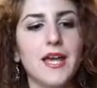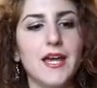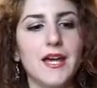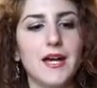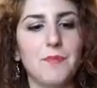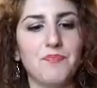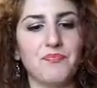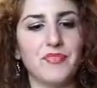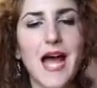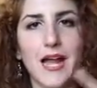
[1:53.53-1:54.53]

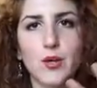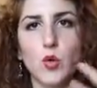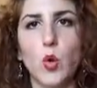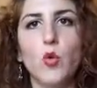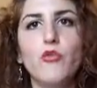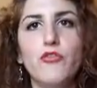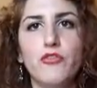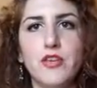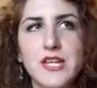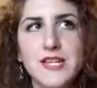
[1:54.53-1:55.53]
ehm, danno un
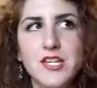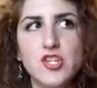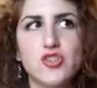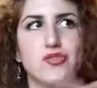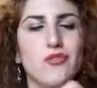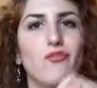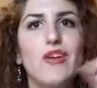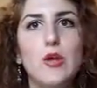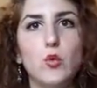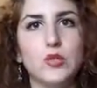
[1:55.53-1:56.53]
finish
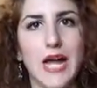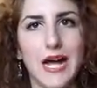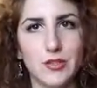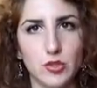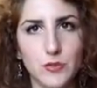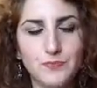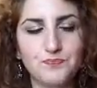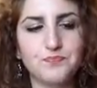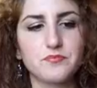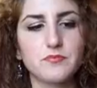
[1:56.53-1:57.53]

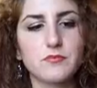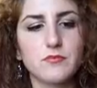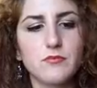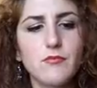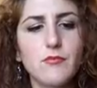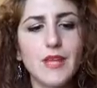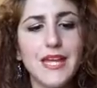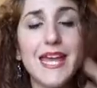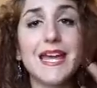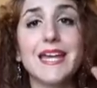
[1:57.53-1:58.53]
vellutato
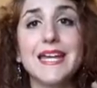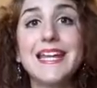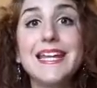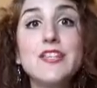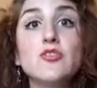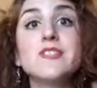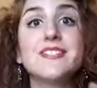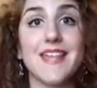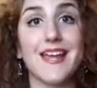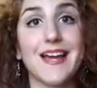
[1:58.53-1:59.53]
e, e, non
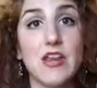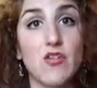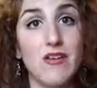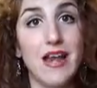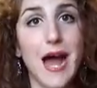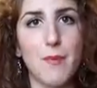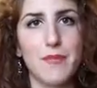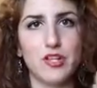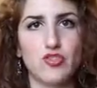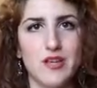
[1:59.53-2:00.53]
seccano le
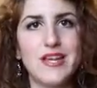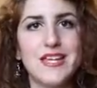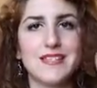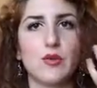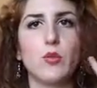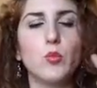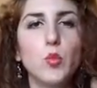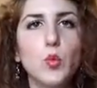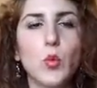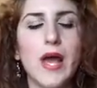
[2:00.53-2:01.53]
labbra, cioè anche se
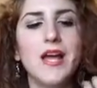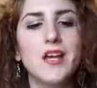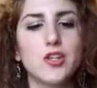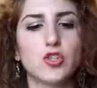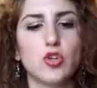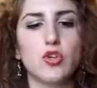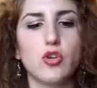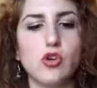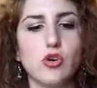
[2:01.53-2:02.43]
comunque sono